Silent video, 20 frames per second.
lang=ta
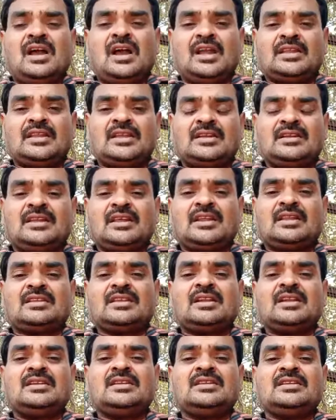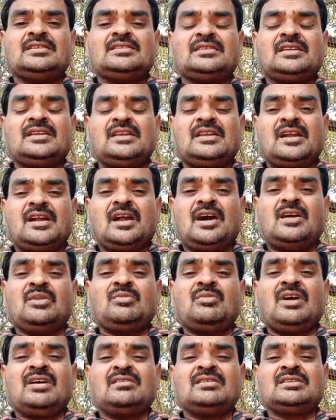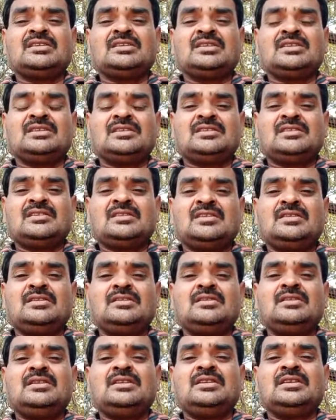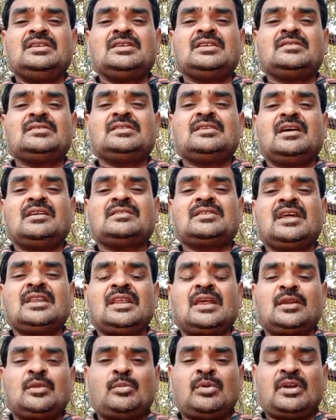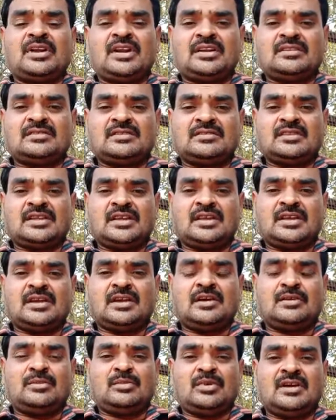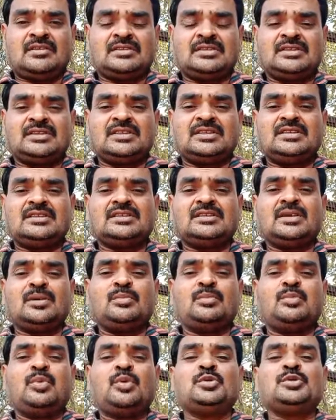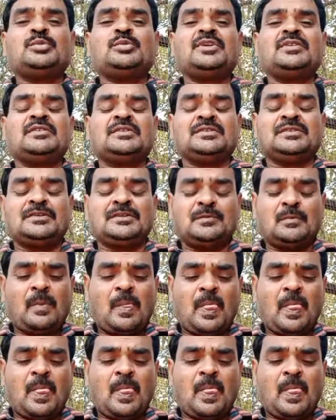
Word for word: அதே நேரத்தில் நீங்கள் செய்கிற கர்மா வந்து சிறிதில் நீங்கள் வந்து அசாதாரணமாக நினச்சி செய்கிற கர்மா வந்து எப்போதுமே வந்து